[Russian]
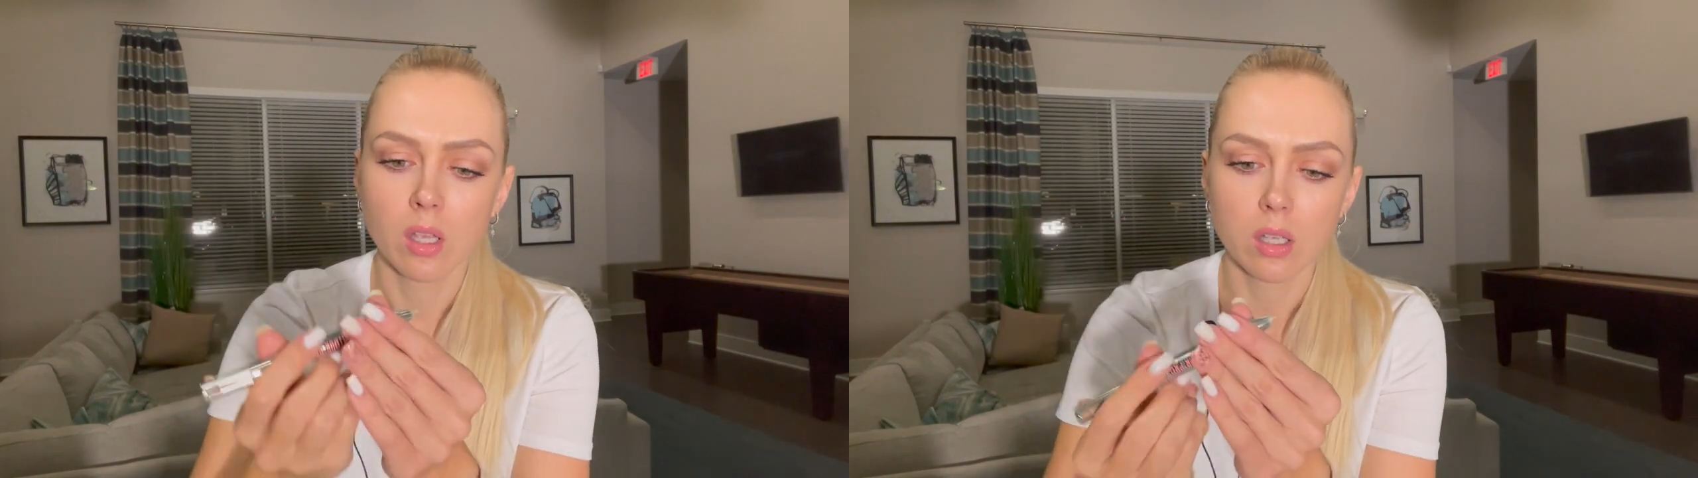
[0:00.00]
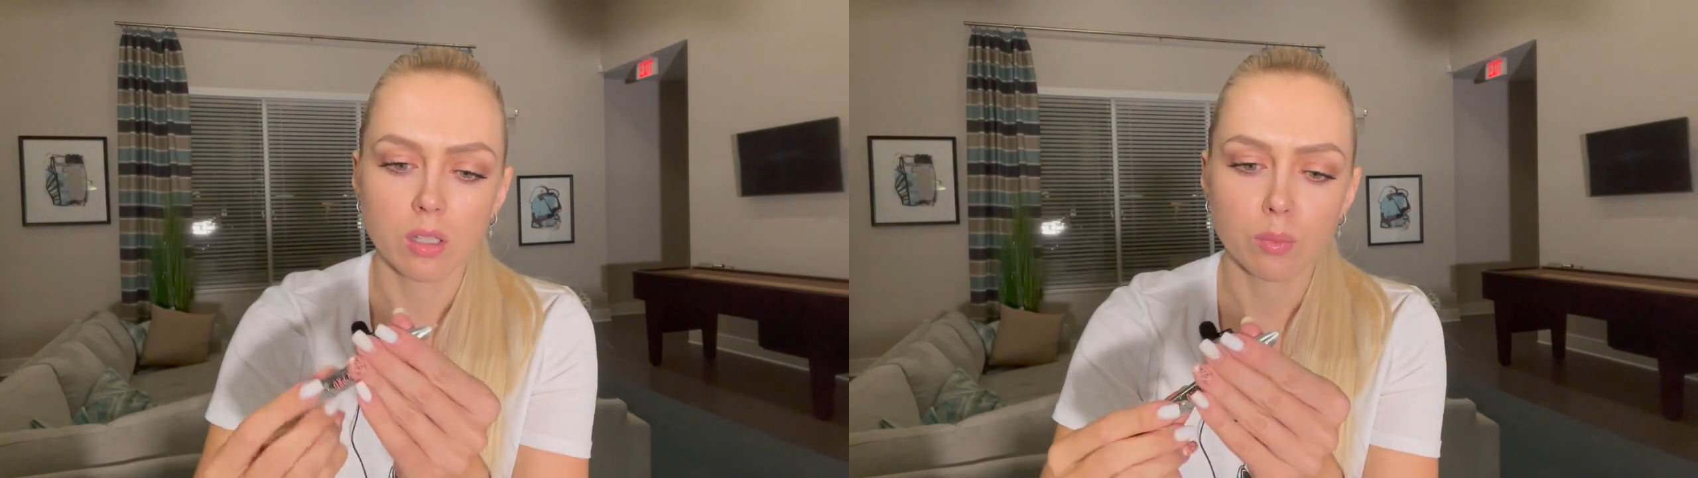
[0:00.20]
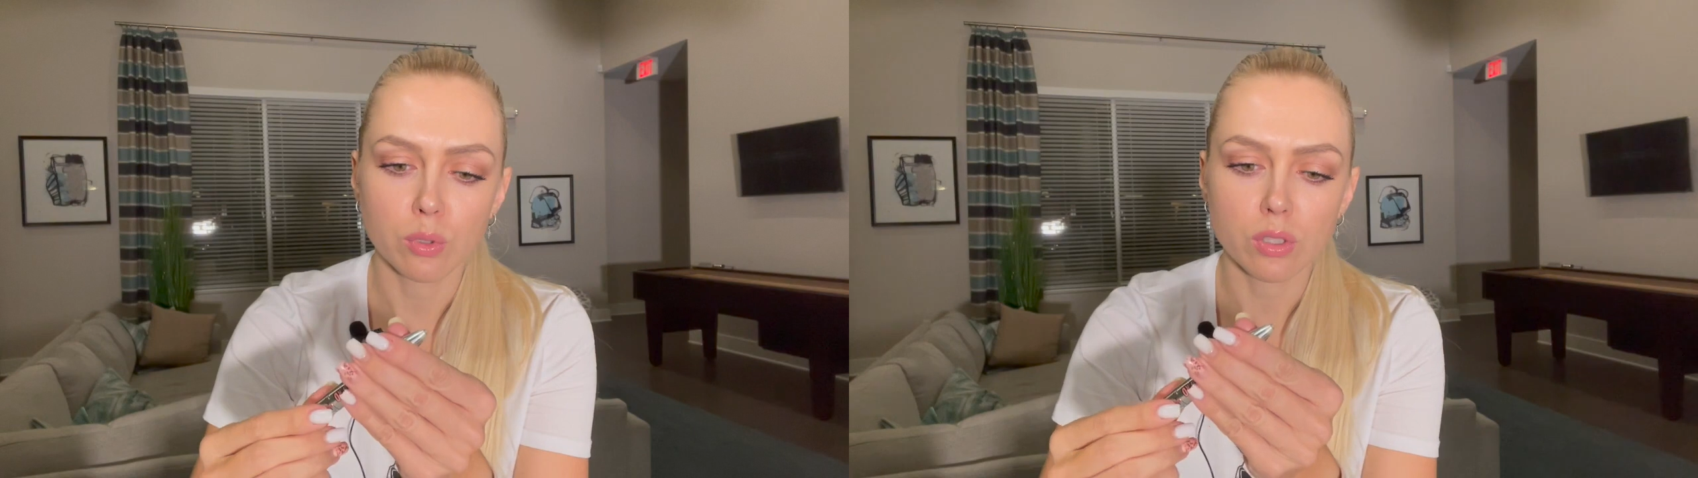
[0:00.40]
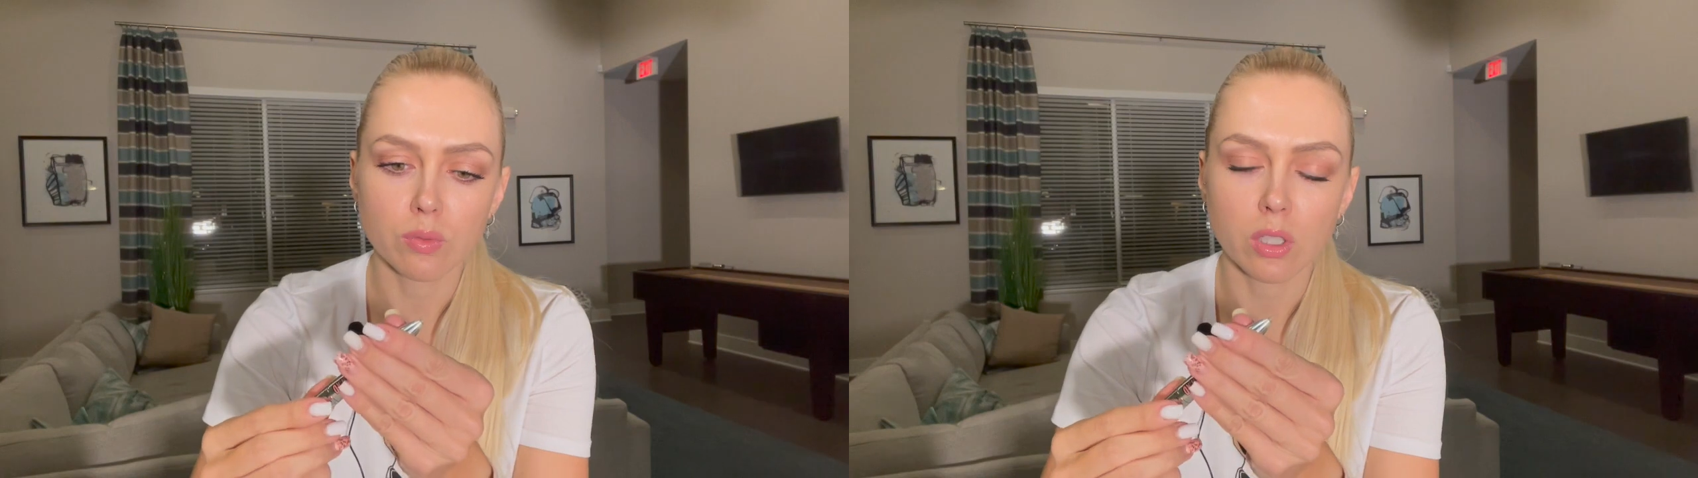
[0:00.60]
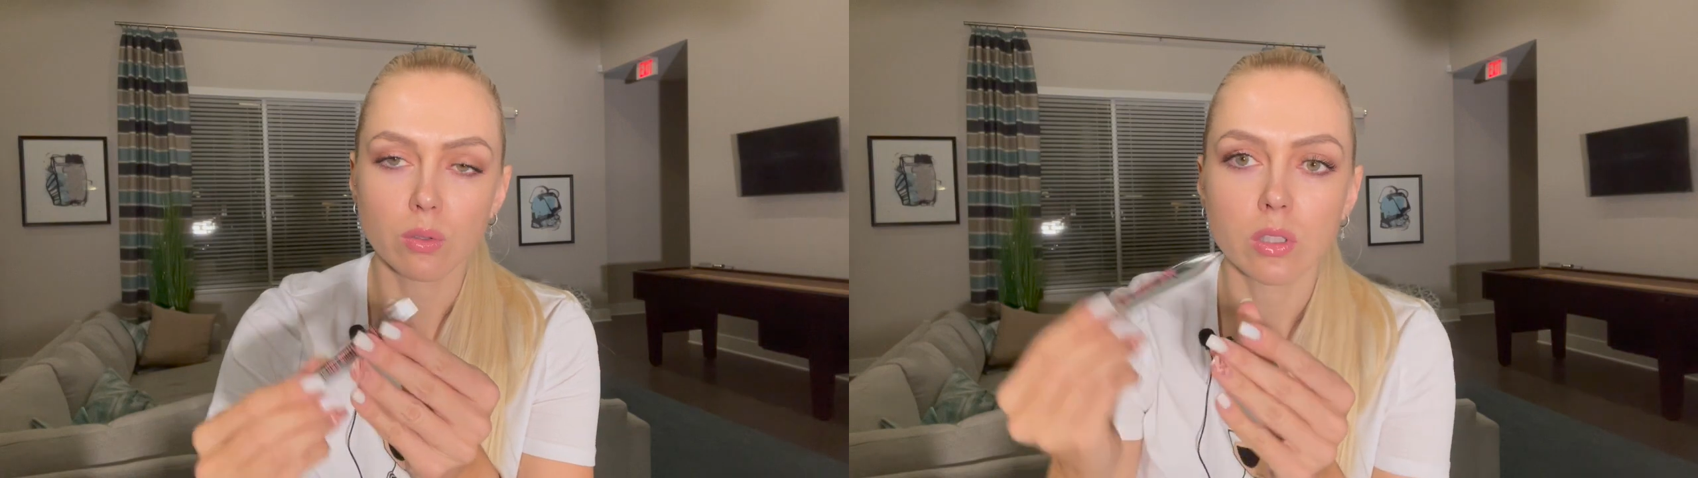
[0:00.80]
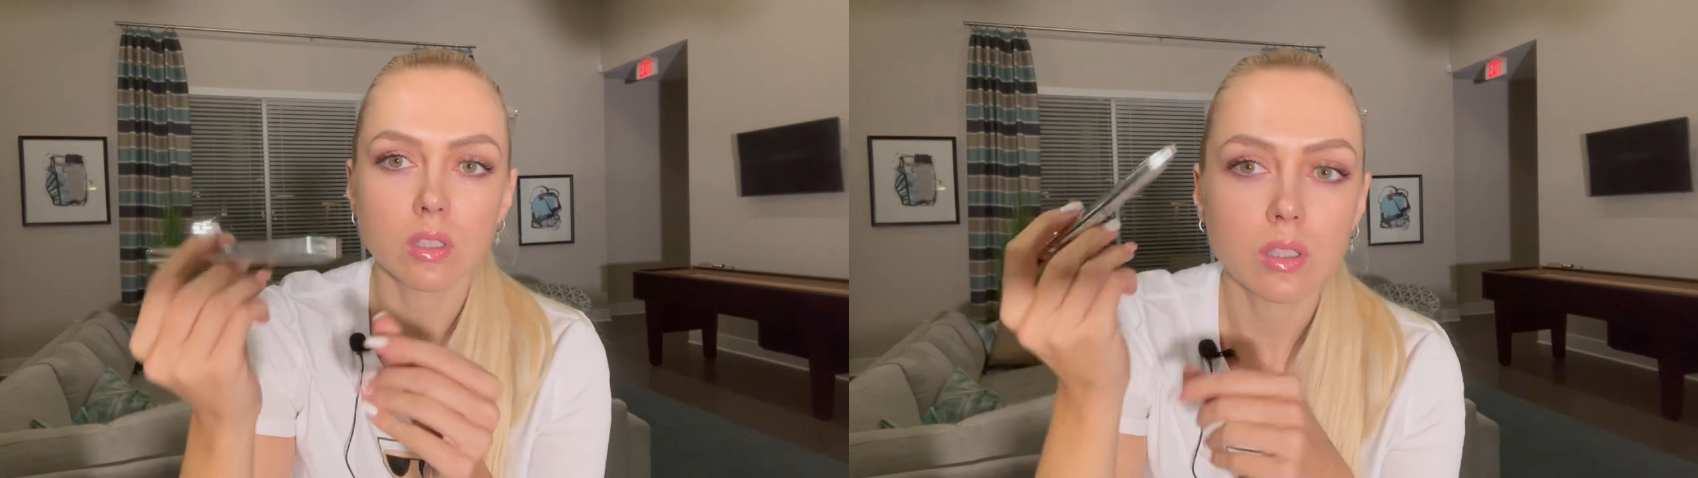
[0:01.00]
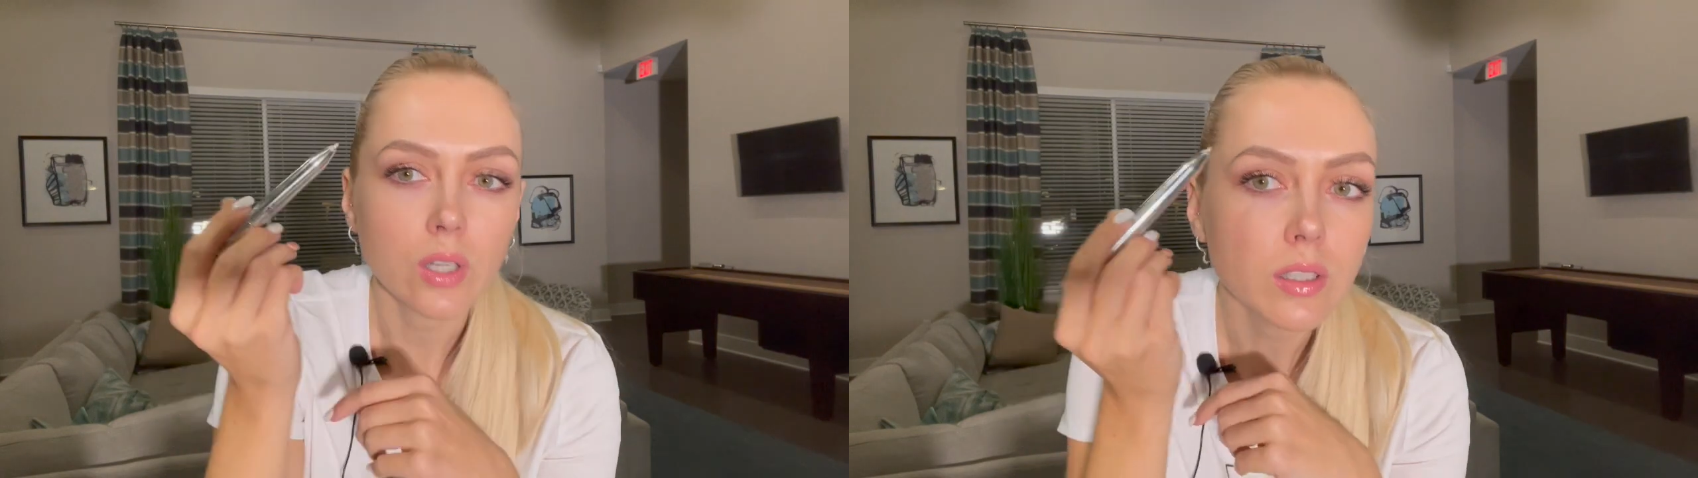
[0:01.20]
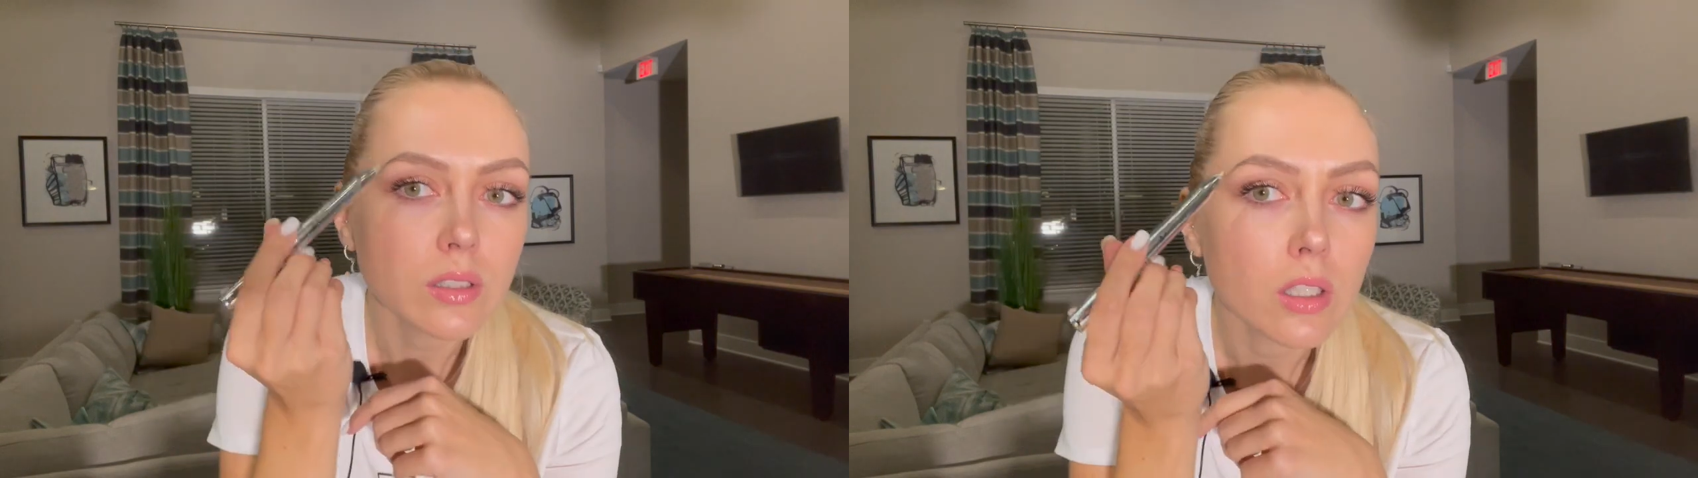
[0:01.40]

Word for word: допустим, вот так вот открываете